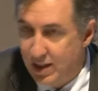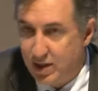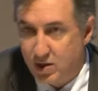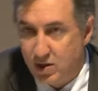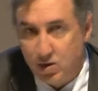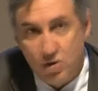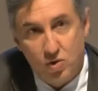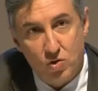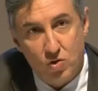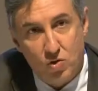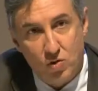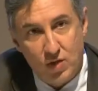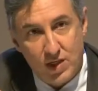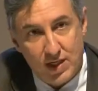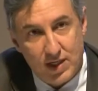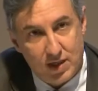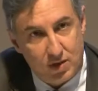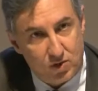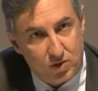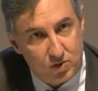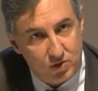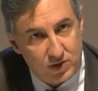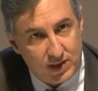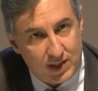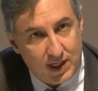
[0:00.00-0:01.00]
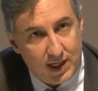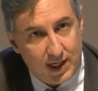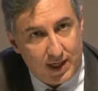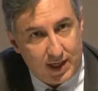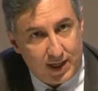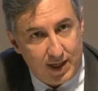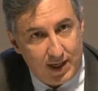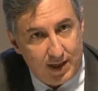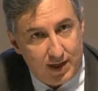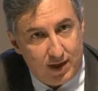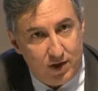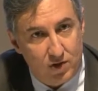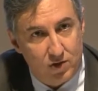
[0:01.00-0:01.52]
no irán contra la
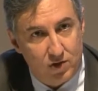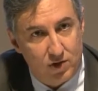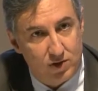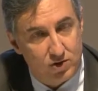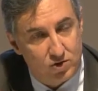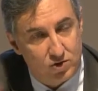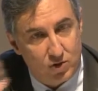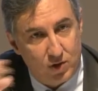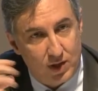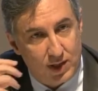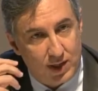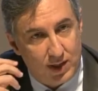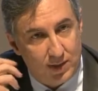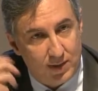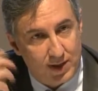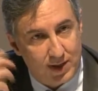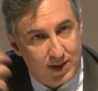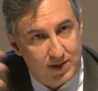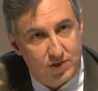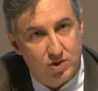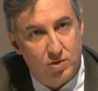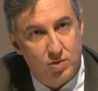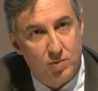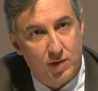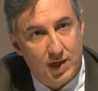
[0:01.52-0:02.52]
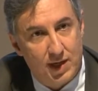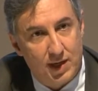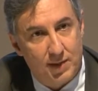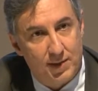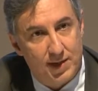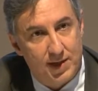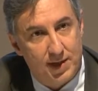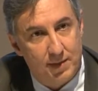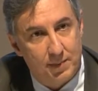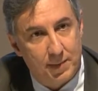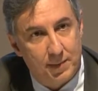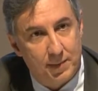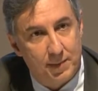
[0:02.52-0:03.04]
religión, solo hay que verles cómo alaban
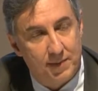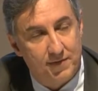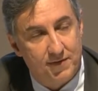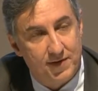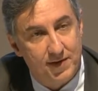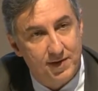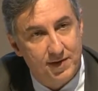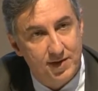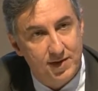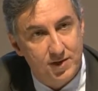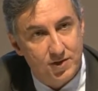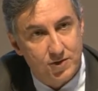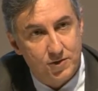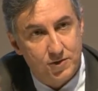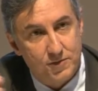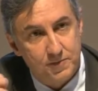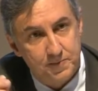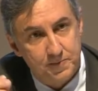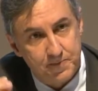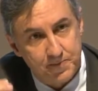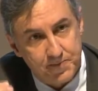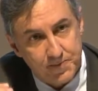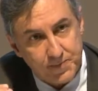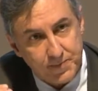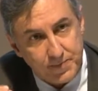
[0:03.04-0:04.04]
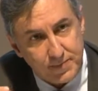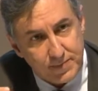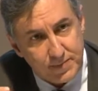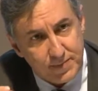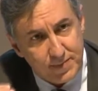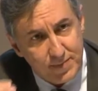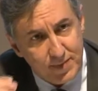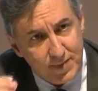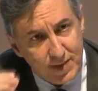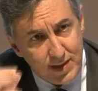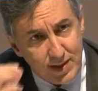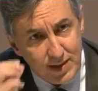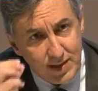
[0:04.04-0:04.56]
al Papa Francisco,
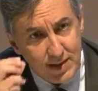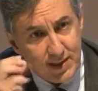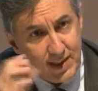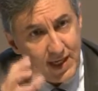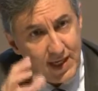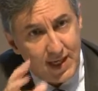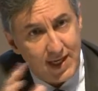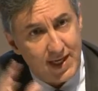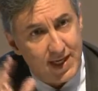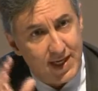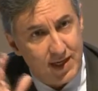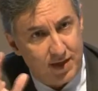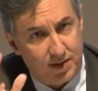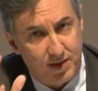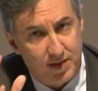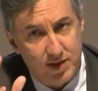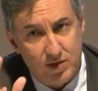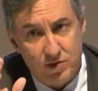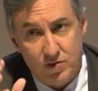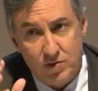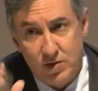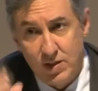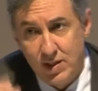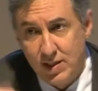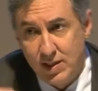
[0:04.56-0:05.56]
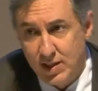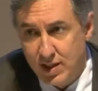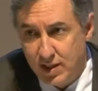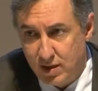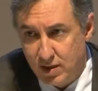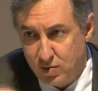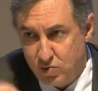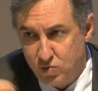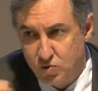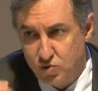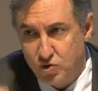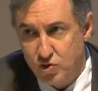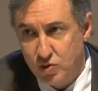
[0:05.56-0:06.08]
ni al ejército.
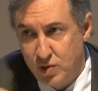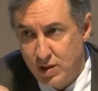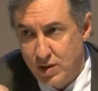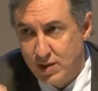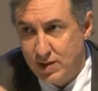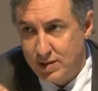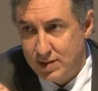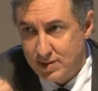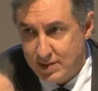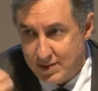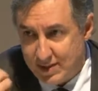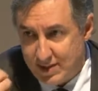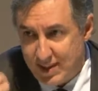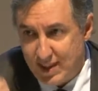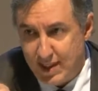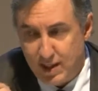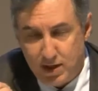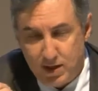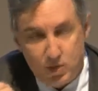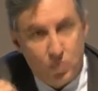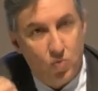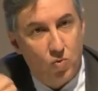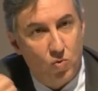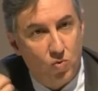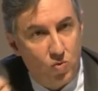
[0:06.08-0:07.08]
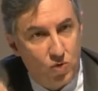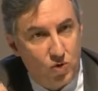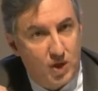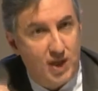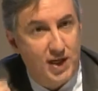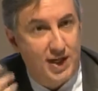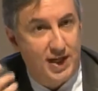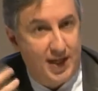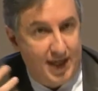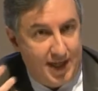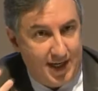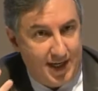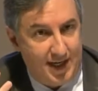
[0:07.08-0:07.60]
Incluso tienen un
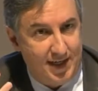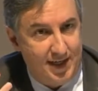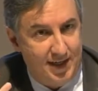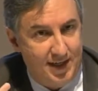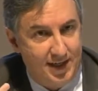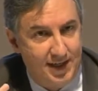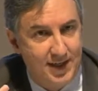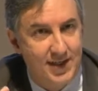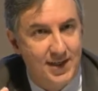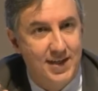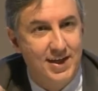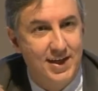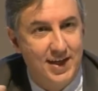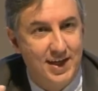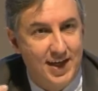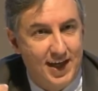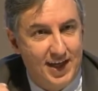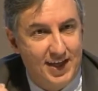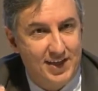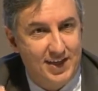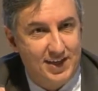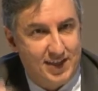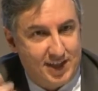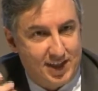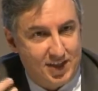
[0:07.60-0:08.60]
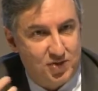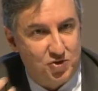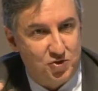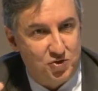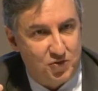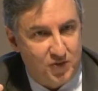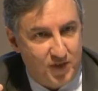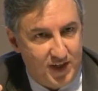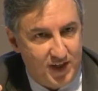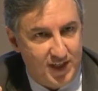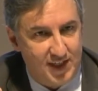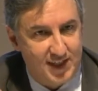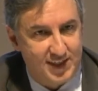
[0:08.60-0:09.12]
general entre sus
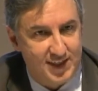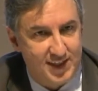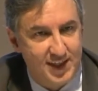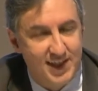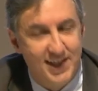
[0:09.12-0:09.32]
filas